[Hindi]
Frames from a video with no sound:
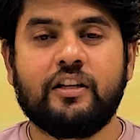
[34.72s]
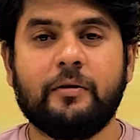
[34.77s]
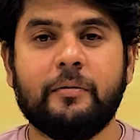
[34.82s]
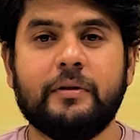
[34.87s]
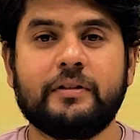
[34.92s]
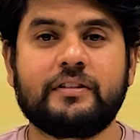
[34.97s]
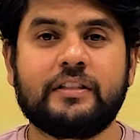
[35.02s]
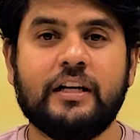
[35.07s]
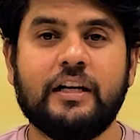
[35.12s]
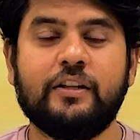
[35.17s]

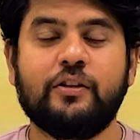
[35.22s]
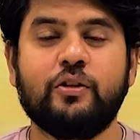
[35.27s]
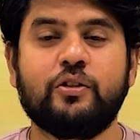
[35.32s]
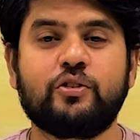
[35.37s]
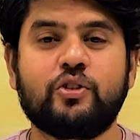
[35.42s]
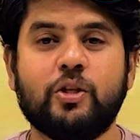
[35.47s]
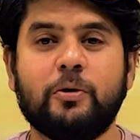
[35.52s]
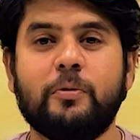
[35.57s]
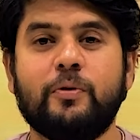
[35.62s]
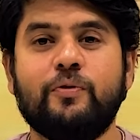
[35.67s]
नमस्कार
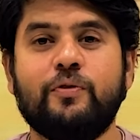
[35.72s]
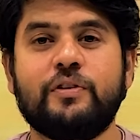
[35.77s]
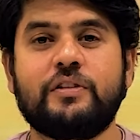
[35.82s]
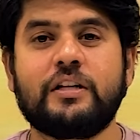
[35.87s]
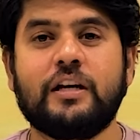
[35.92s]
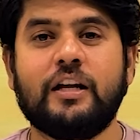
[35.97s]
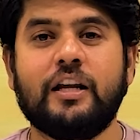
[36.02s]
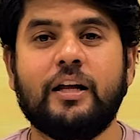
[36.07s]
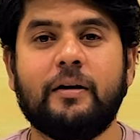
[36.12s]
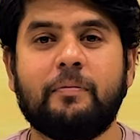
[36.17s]
दोस्तों मैं
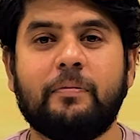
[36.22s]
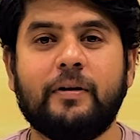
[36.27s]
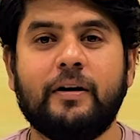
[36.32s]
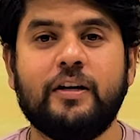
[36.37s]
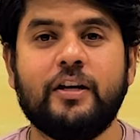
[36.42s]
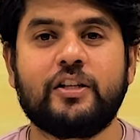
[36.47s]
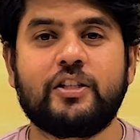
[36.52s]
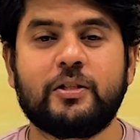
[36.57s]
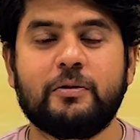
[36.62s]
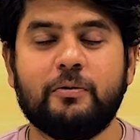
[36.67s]
विशाल आपका
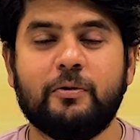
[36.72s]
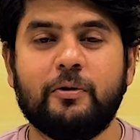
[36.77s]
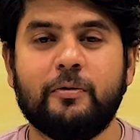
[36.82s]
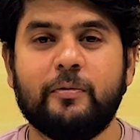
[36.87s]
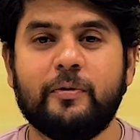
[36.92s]
यशोभूमि